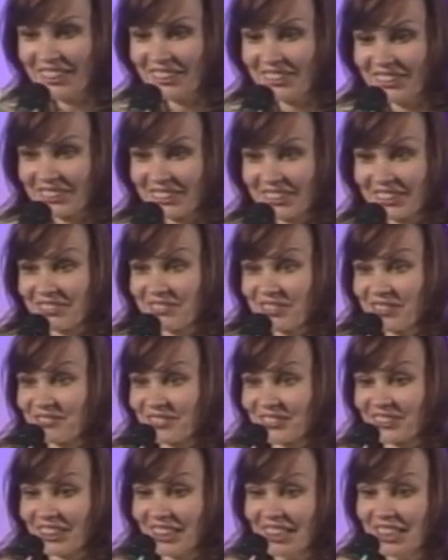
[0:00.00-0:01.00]
Это такое
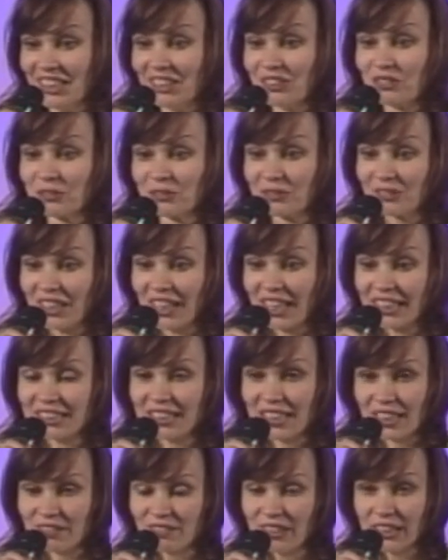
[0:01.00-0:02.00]
было, ну,
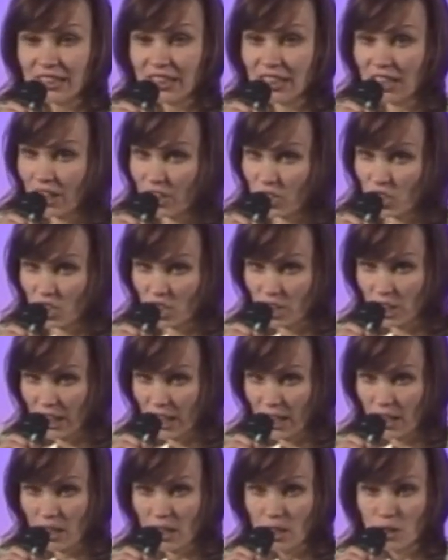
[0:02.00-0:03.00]
откровение, как же
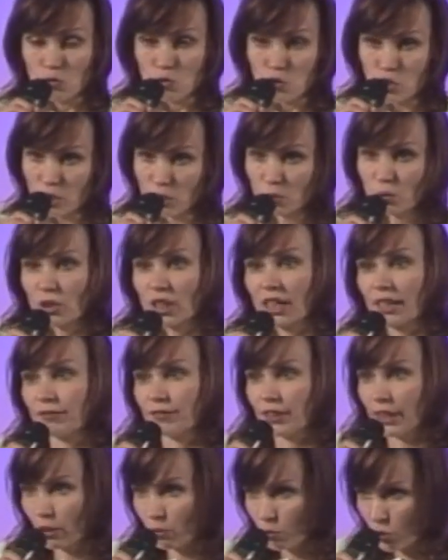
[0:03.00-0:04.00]
я уже столько
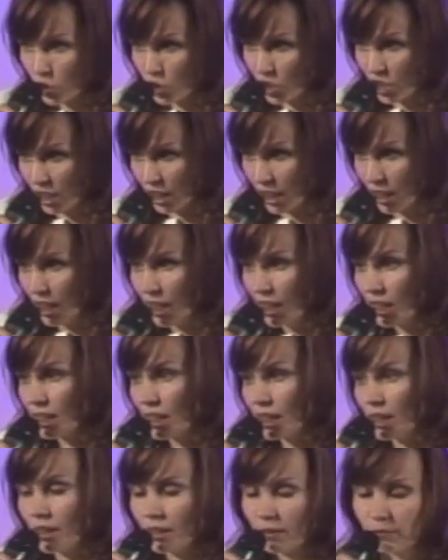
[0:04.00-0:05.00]
верующая,
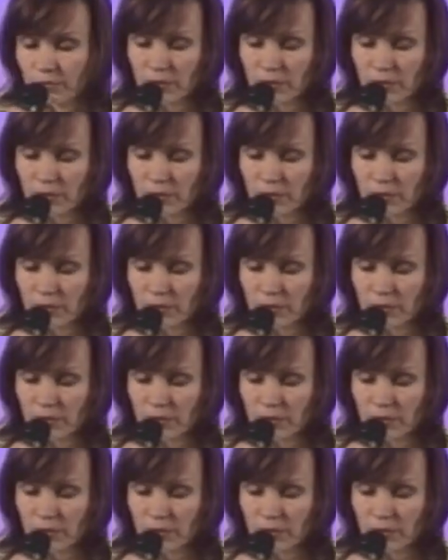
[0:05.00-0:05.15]
и